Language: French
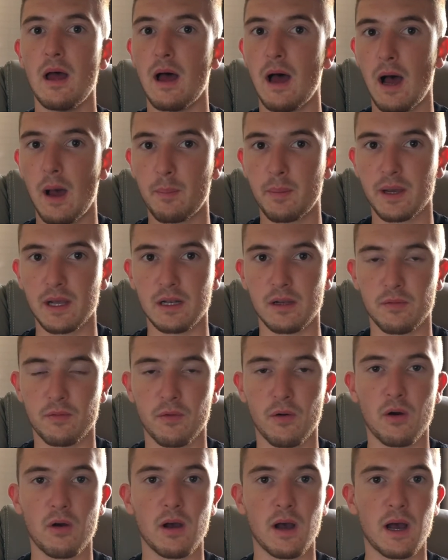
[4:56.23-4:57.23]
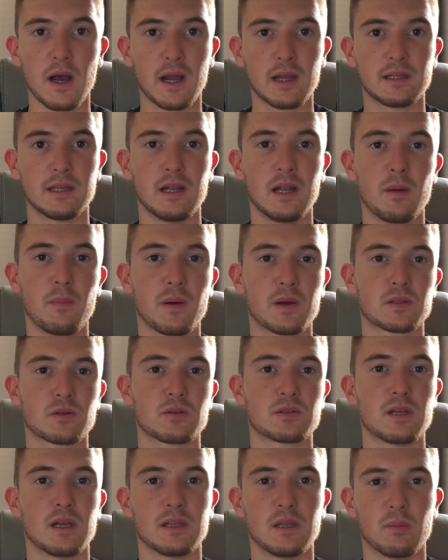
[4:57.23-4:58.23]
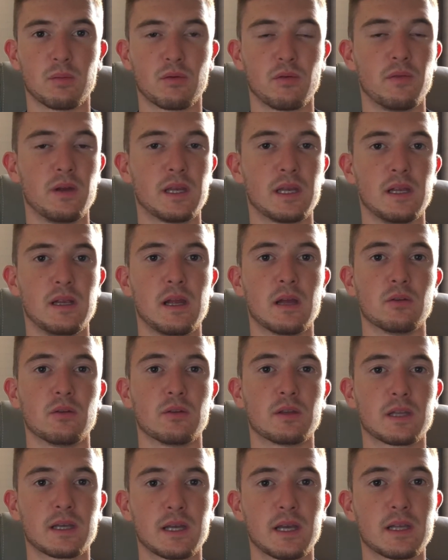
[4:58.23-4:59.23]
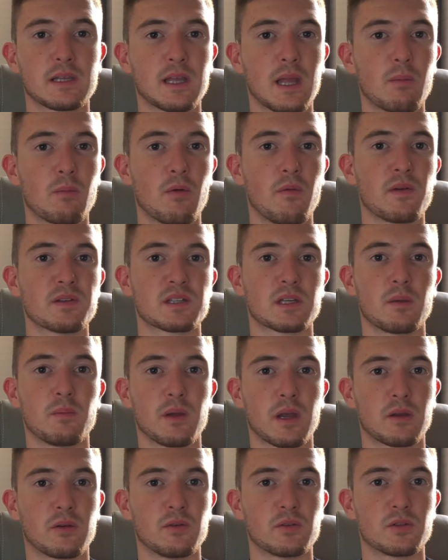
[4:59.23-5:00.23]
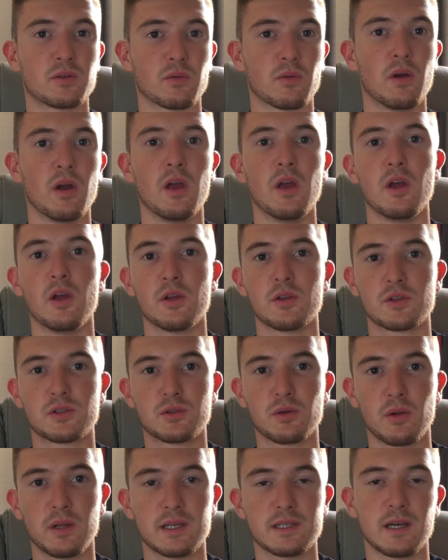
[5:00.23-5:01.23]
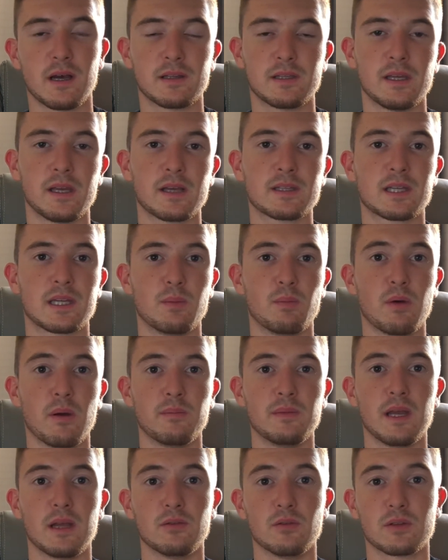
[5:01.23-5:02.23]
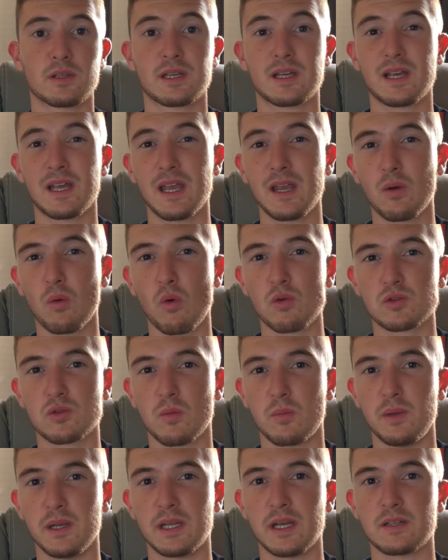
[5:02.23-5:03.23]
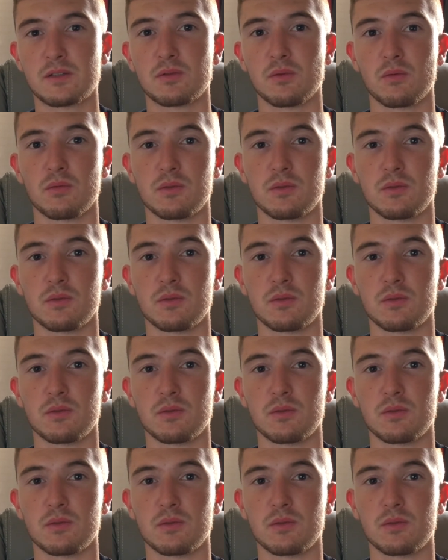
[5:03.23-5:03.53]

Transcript: après l'effort, arrêtez là parce que ça a été prouvé qu'il y a de très très mauvaises répercussions sur les artères, ce qui peut amener à de très grosses complications